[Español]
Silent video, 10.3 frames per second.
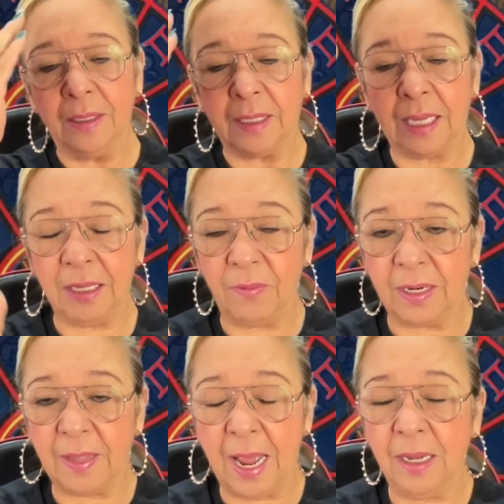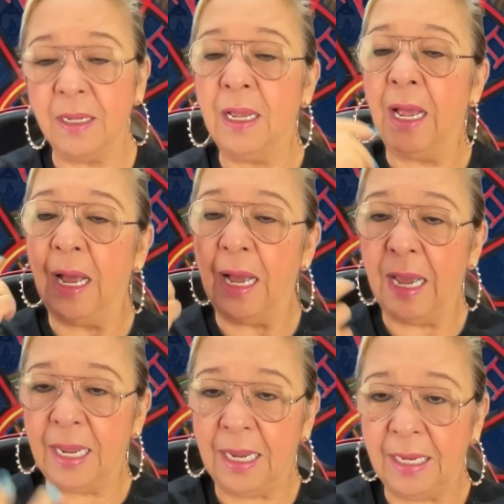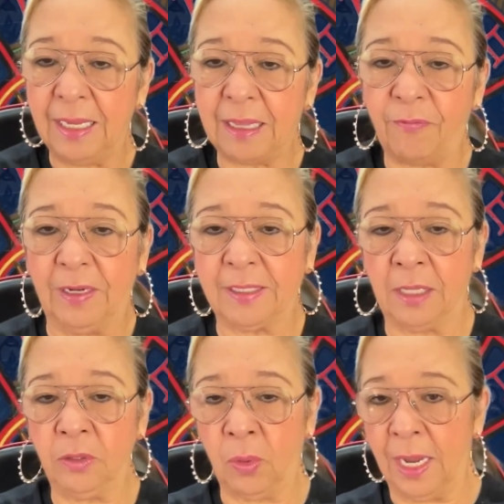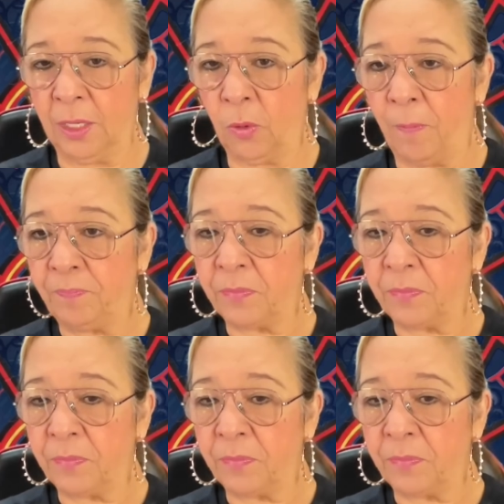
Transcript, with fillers: que de verdad le está faltando algo.